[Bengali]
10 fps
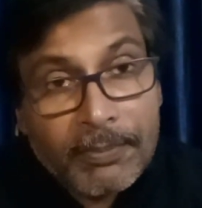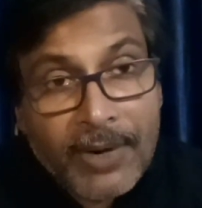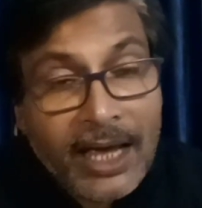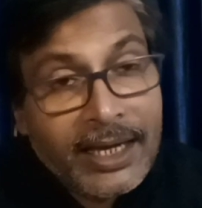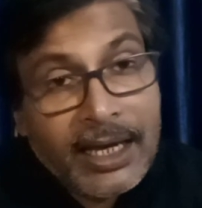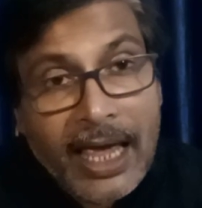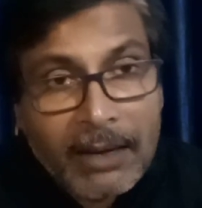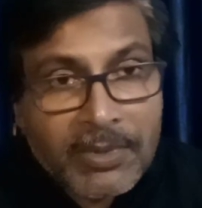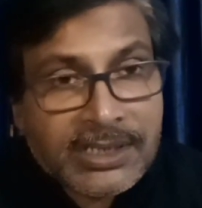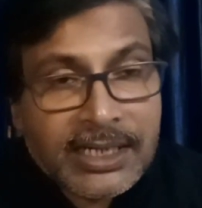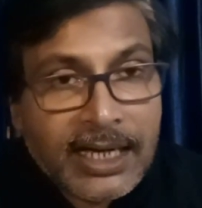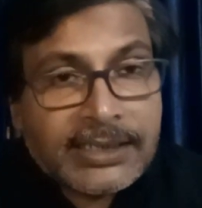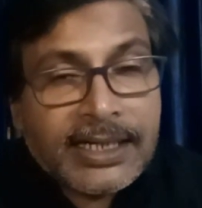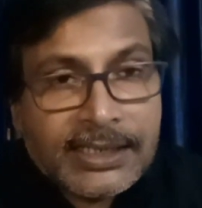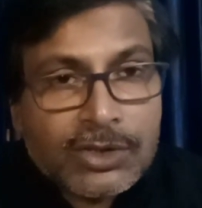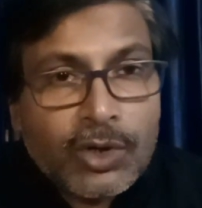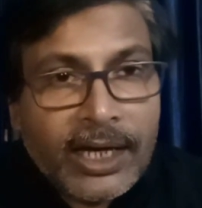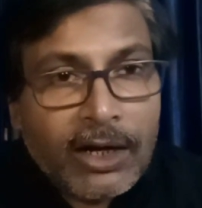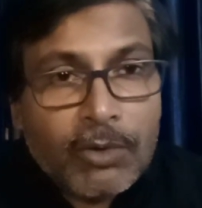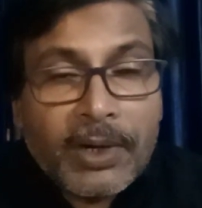প্রায় এক মাসের কাছাকাছি
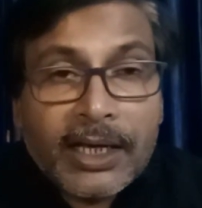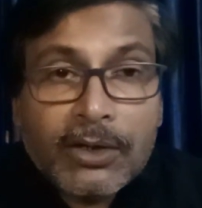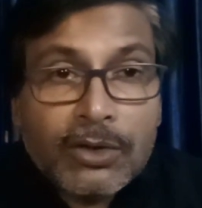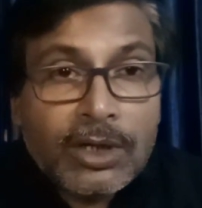হয়ে গেল মানে